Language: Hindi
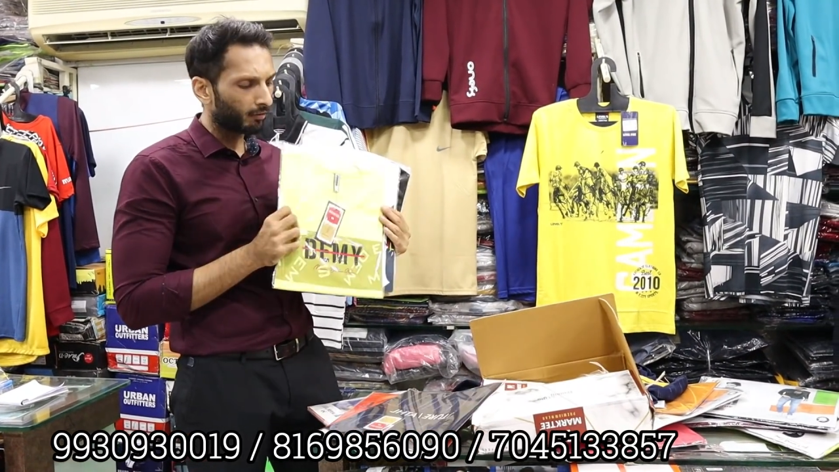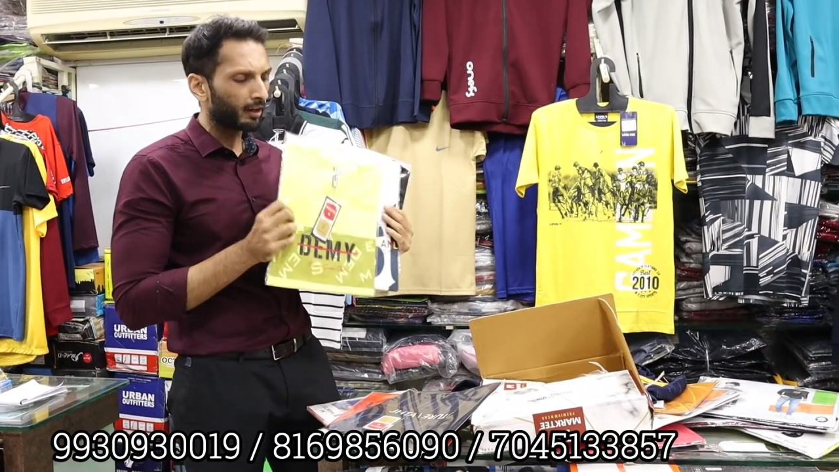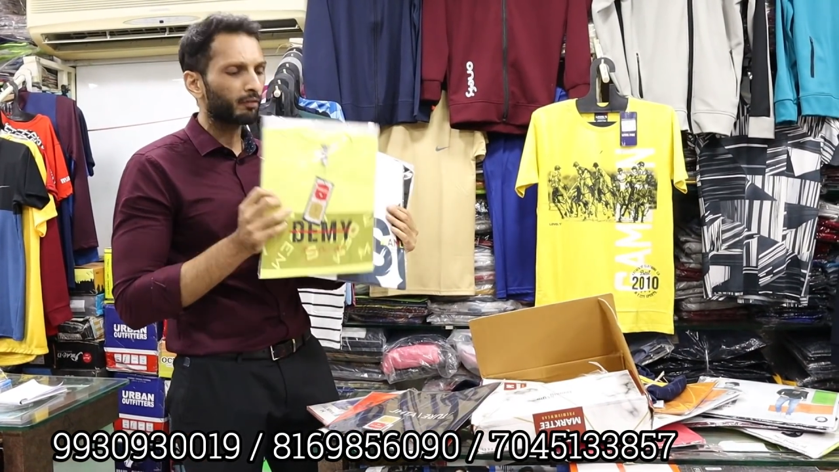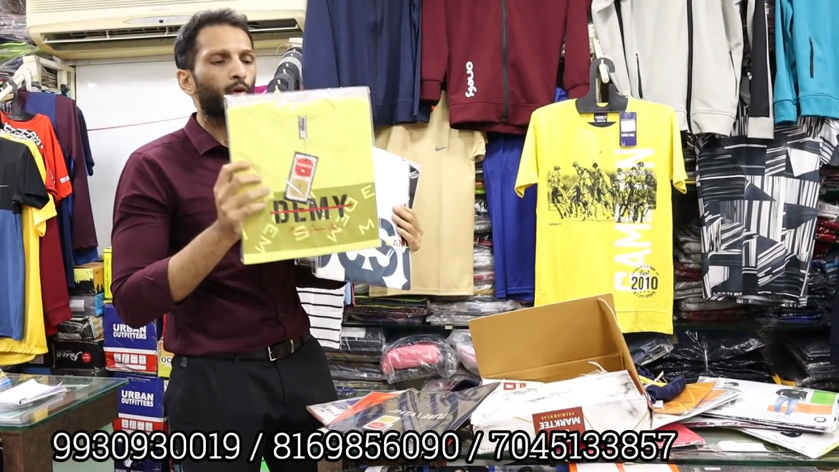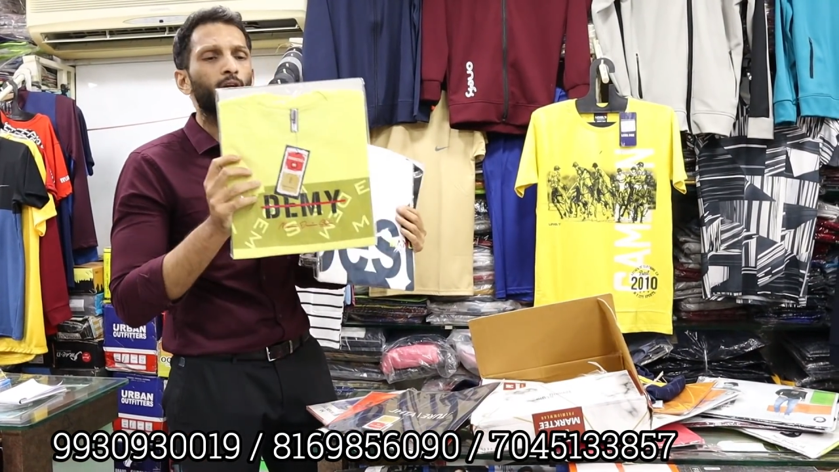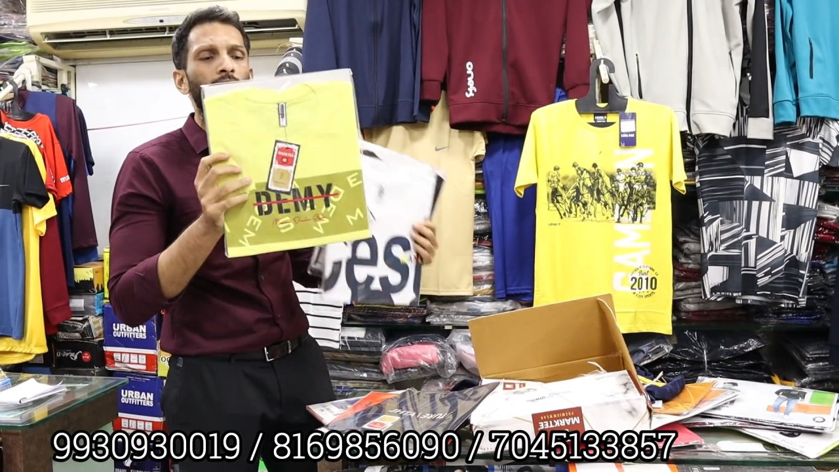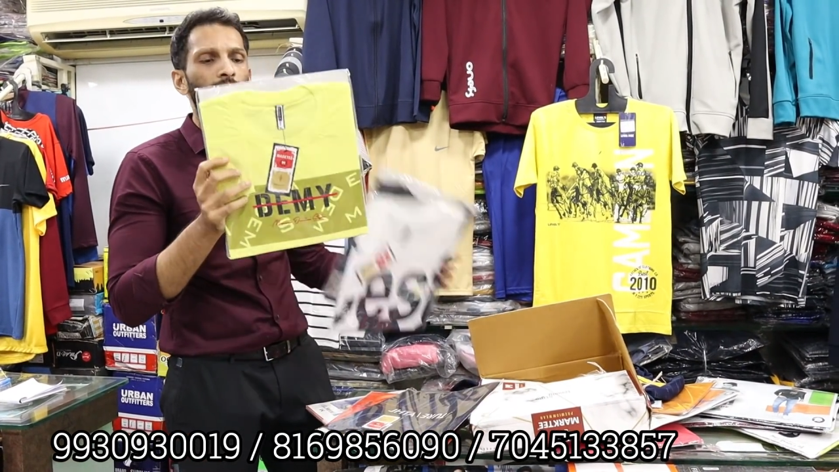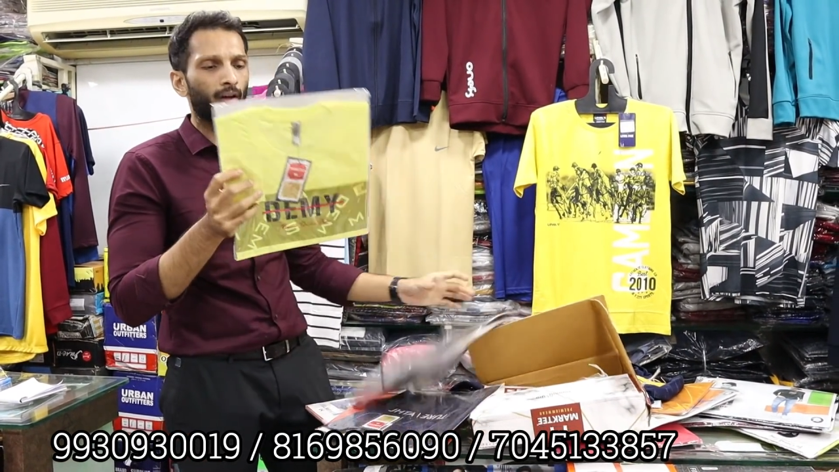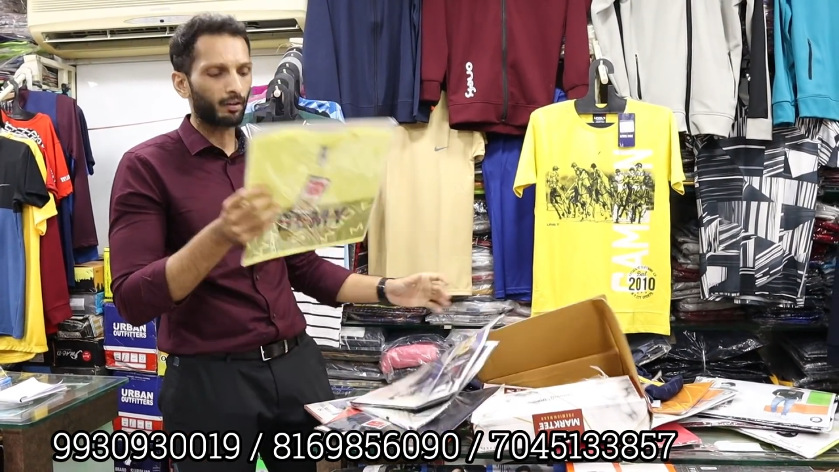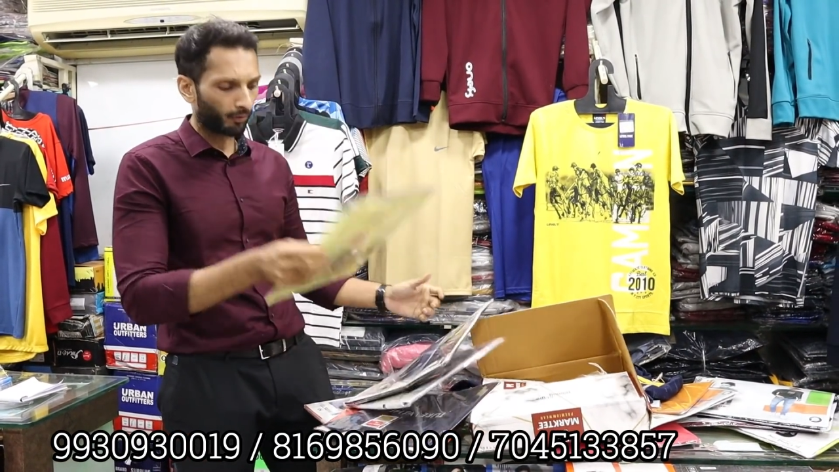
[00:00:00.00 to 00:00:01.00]

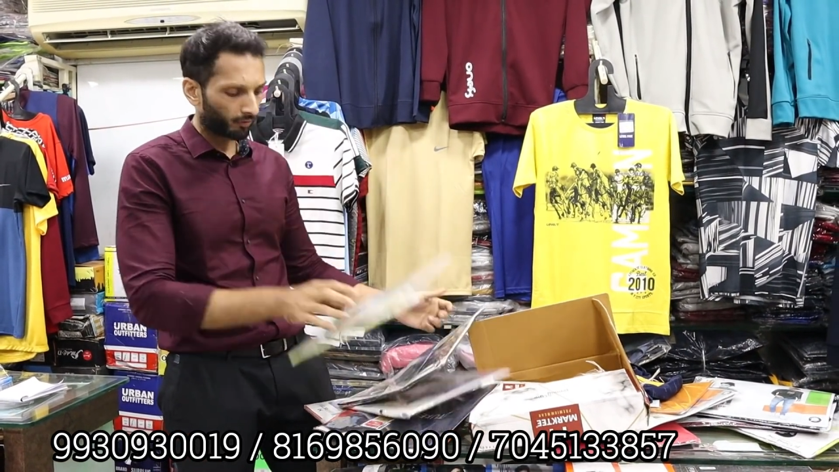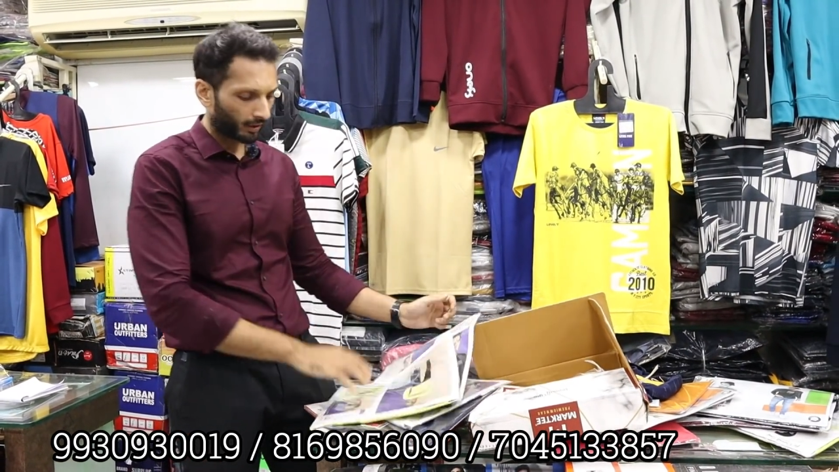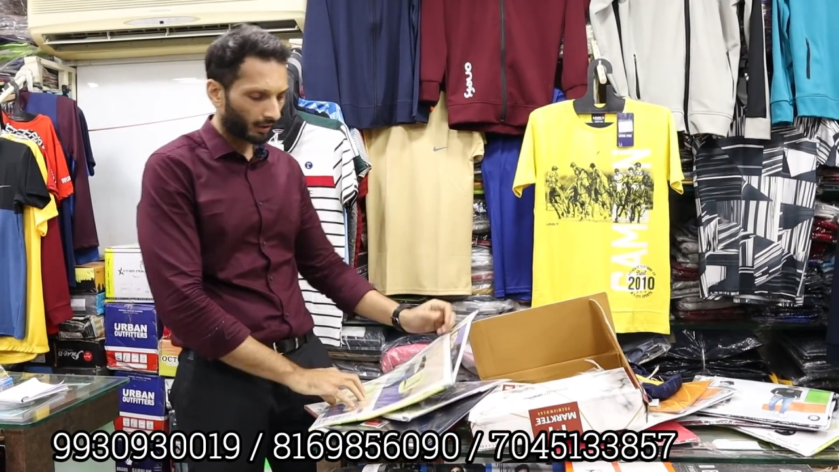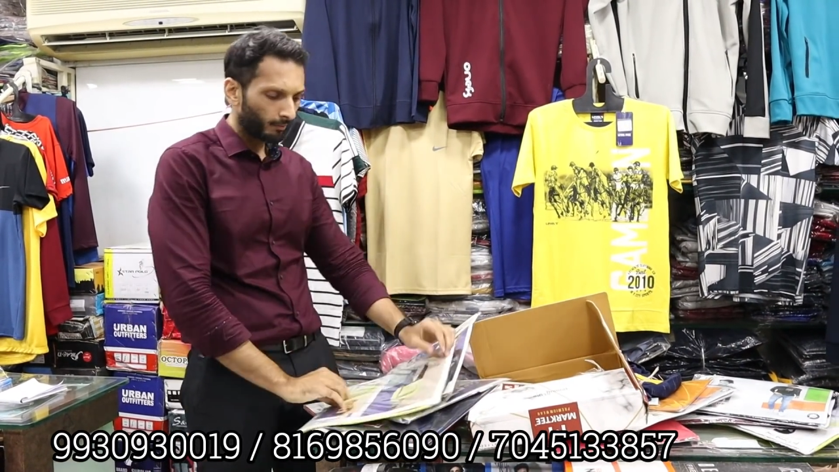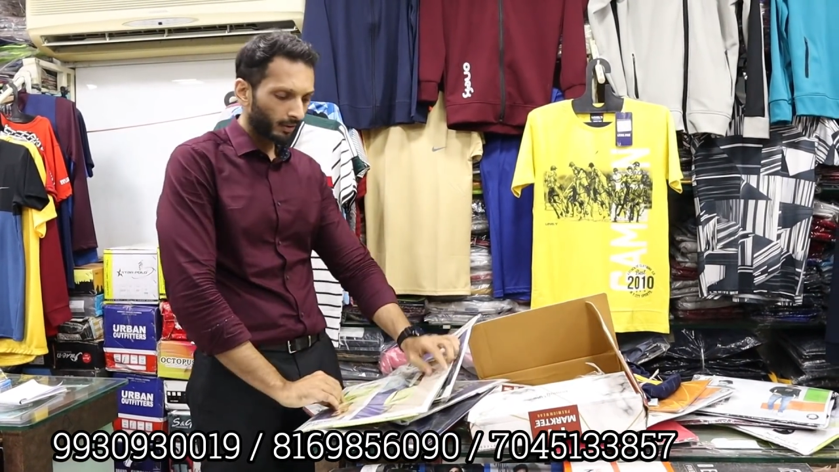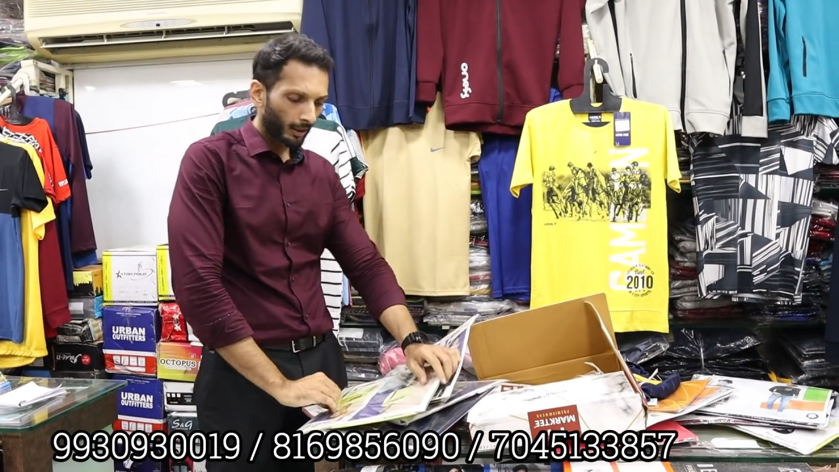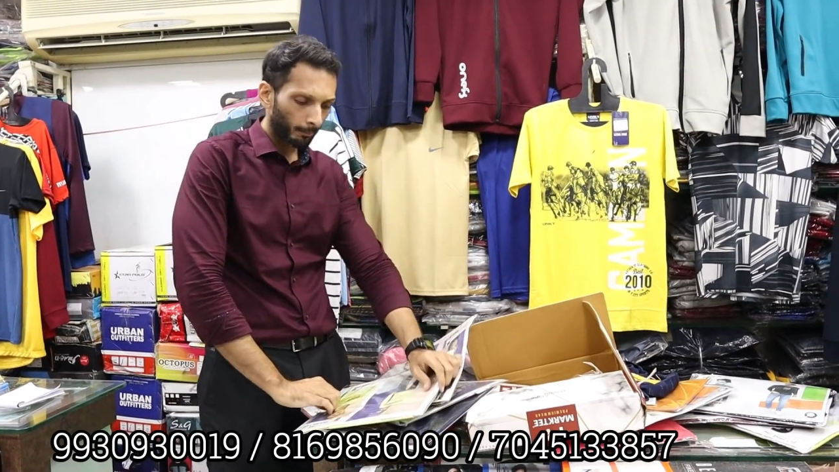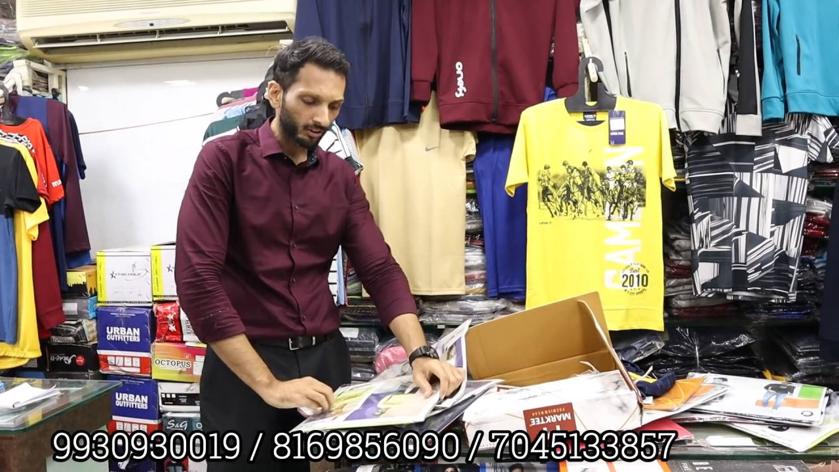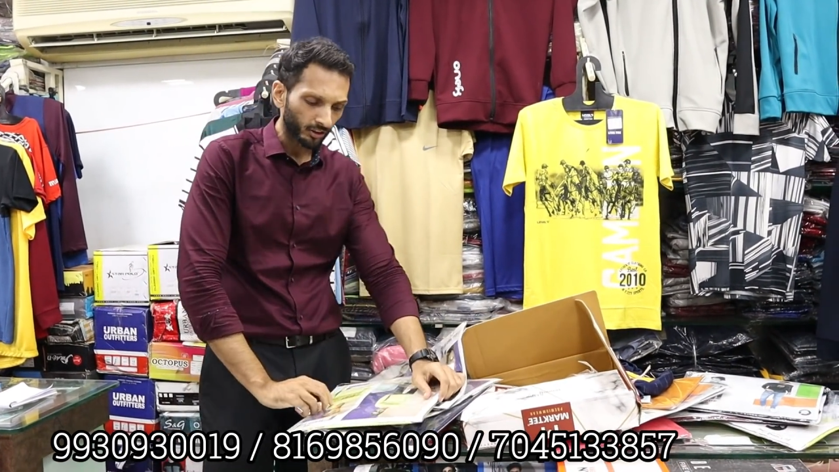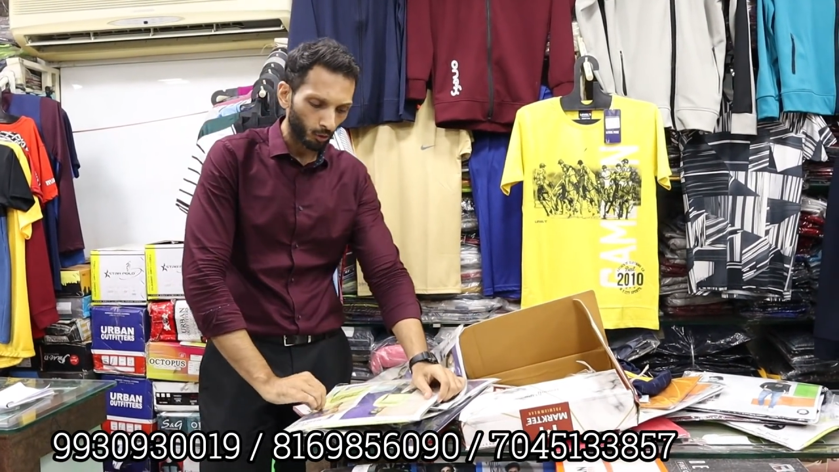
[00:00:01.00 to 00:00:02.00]
140, 150 के
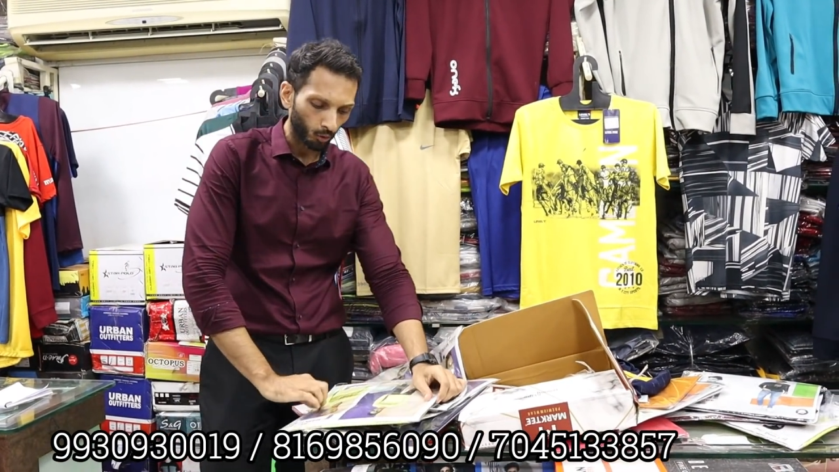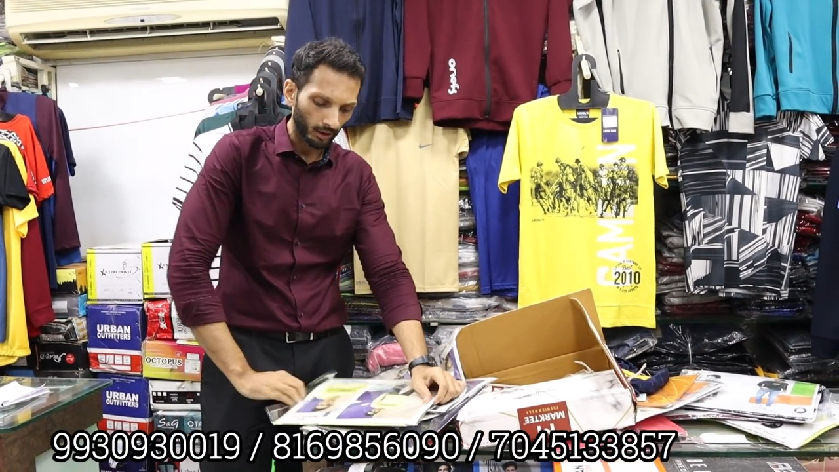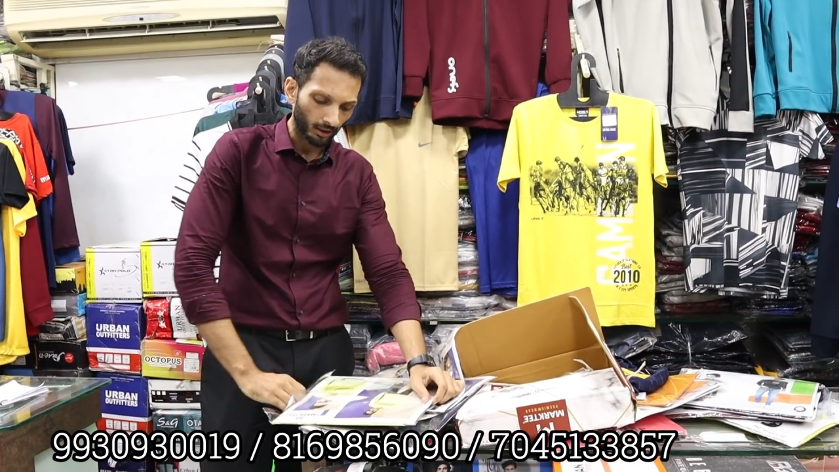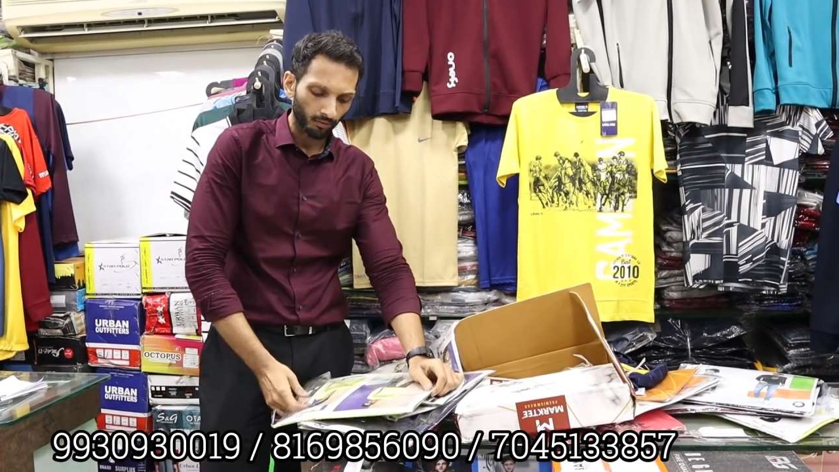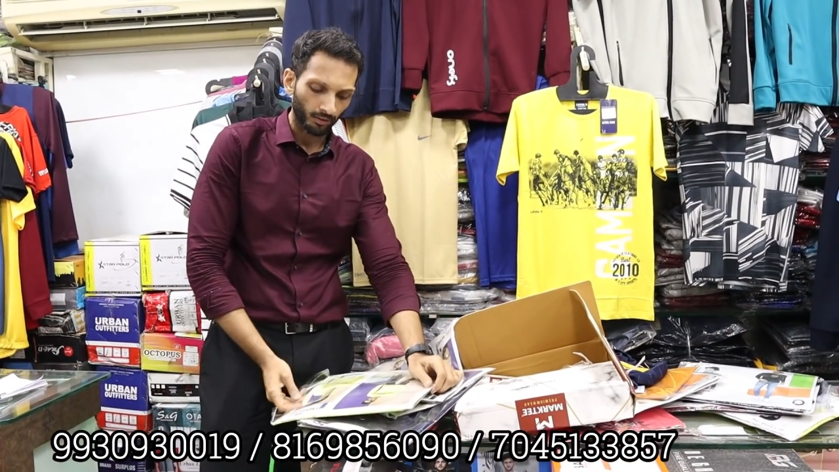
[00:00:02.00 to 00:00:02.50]
पीस का लुक देखिए